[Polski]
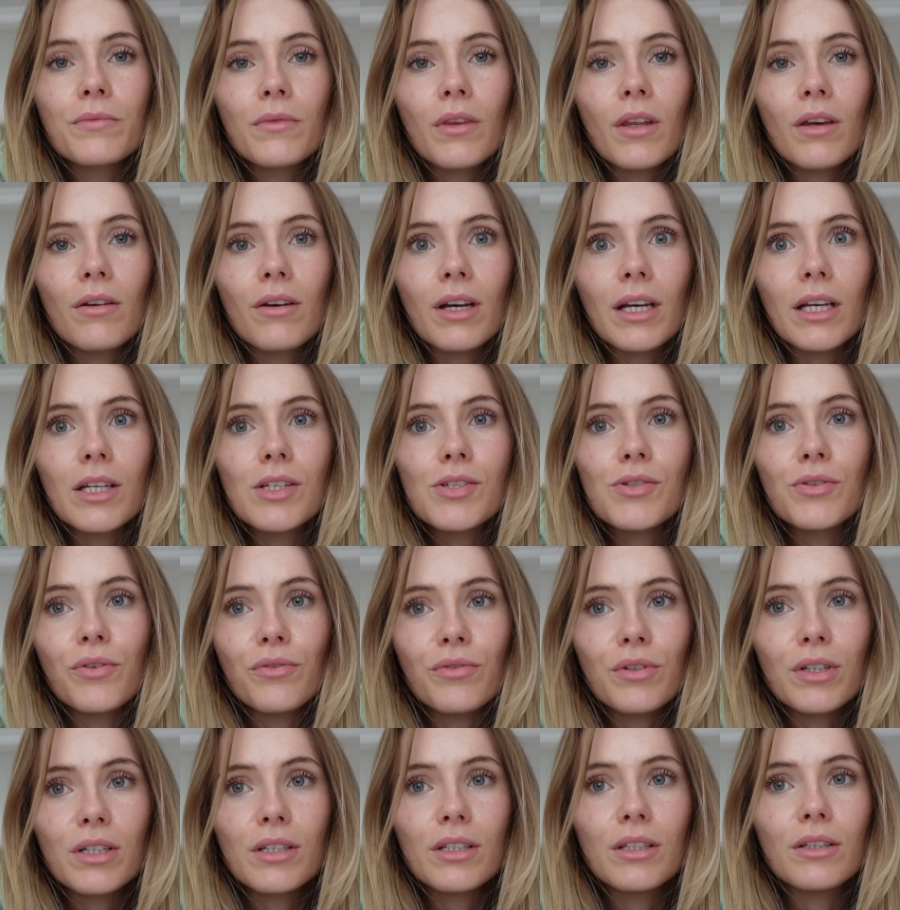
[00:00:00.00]
e, jakiejś
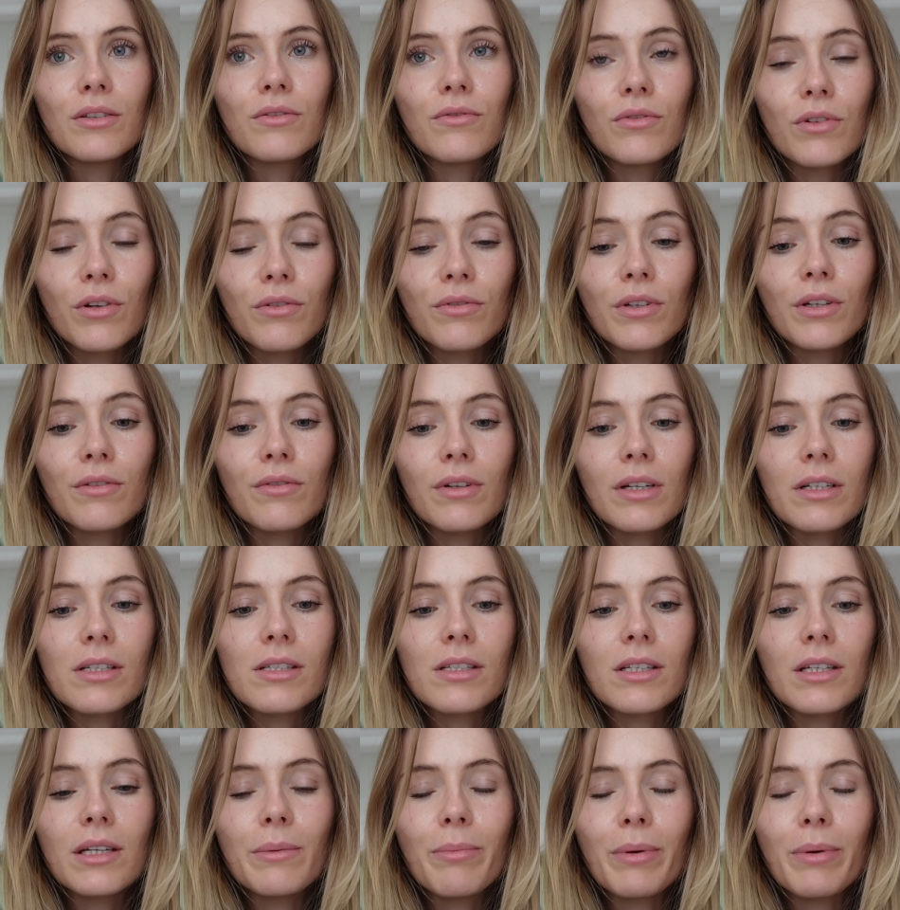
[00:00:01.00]
nowej, w nowej wersji.